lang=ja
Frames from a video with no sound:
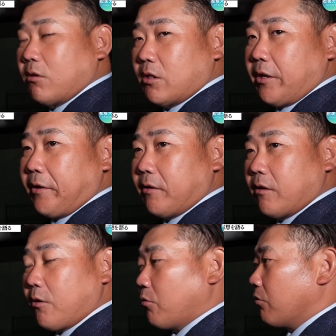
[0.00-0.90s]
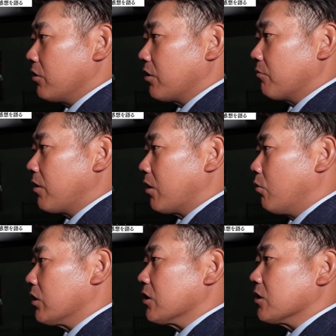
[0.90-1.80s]
かって結構いてるファンが多
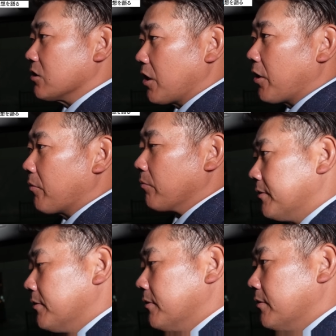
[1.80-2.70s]
かったですね、はい、そ